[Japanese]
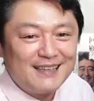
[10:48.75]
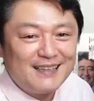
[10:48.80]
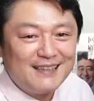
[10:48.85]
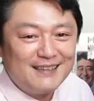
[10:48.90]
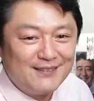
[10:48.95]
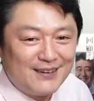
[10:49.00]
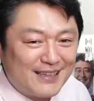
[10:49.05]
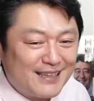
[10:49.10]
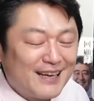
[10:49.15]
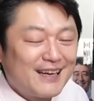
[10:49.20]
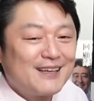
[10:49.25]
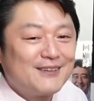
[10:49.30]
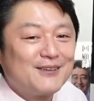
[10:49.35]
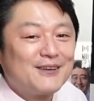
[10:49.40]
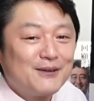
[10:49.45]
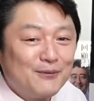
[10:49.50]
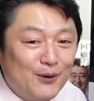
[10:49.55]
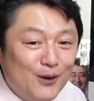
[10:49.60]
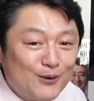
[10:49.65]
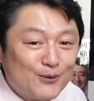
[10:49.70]
だけとい
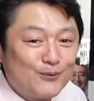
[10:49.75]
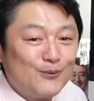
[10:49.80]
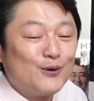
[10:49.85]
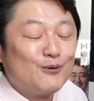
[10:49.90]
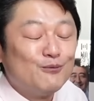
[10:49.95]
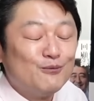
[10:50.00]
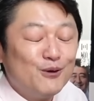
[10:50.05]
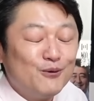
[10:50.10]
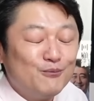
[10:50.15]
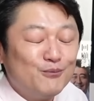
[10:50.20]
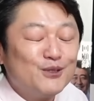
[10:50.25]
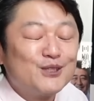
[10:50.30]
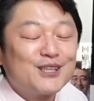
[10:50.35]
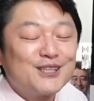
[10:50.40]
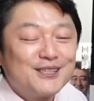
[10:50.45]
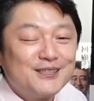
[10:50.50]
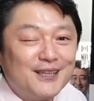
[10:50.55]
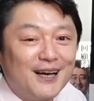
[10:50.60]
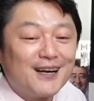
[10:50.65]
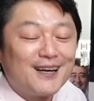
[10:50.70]
うか、まあ、
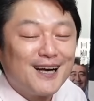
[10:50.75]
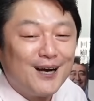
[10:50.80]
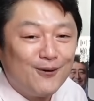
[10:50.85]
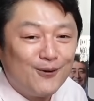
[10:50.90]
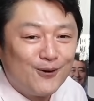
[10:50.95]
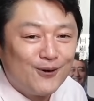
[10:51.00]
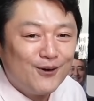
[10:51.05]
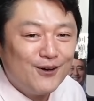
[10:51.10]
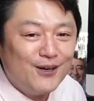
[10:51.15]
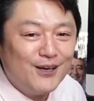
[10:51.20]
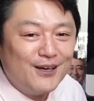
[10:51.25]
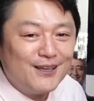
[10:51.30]
難しい難関を、